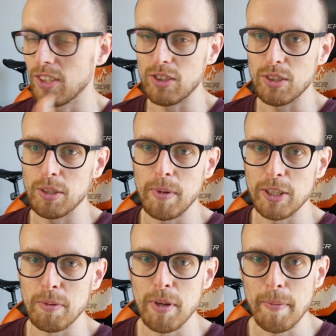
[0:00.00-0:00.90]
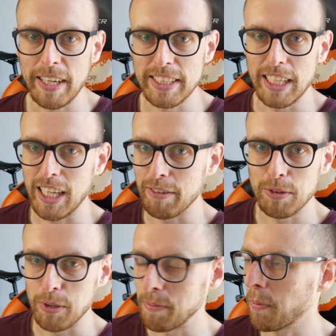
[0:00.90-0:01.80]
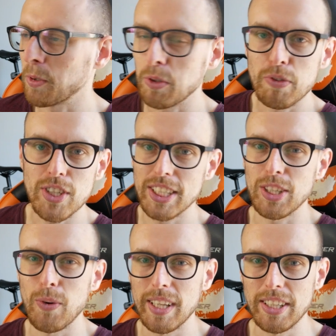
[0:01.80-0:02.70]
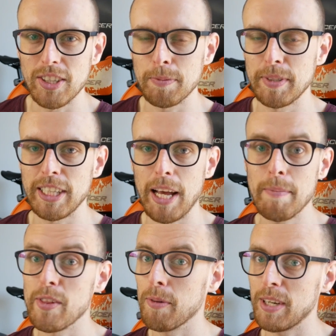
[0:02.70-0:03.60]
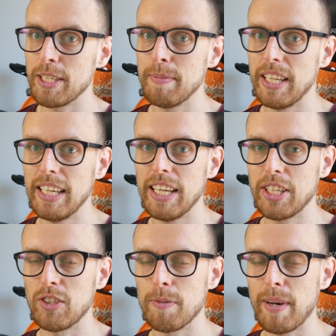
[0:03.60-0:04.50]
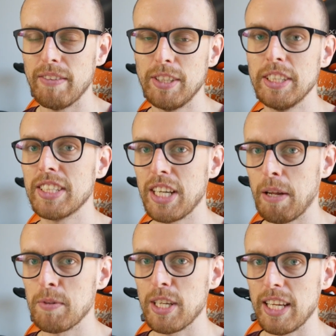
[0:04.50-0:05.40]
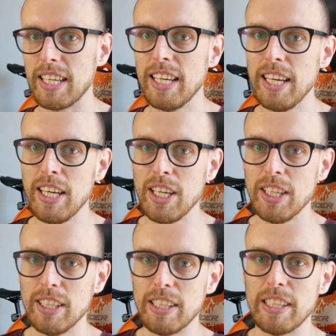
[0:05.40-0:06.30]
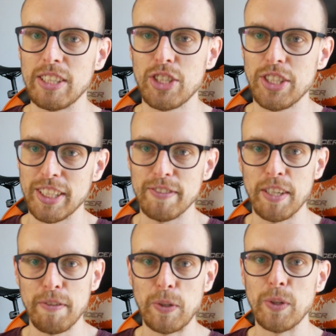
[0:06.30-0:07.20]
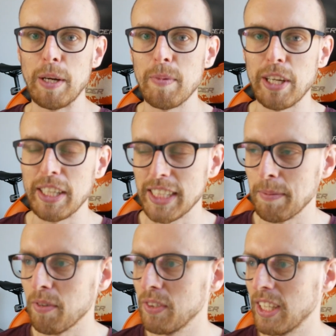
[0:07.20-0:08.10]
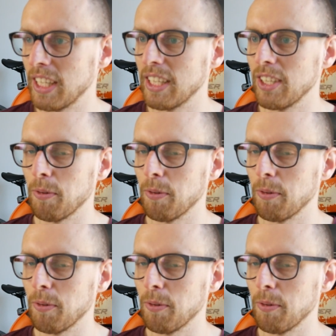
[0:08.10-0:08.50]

no to sobie zrobiłem Excelka, w którym po prostu wszystko ładnie rozpisałem. Zobaczymy na ile się to sprawdzi. Strzelam, że y, życie zweryfikuje moje niesamowite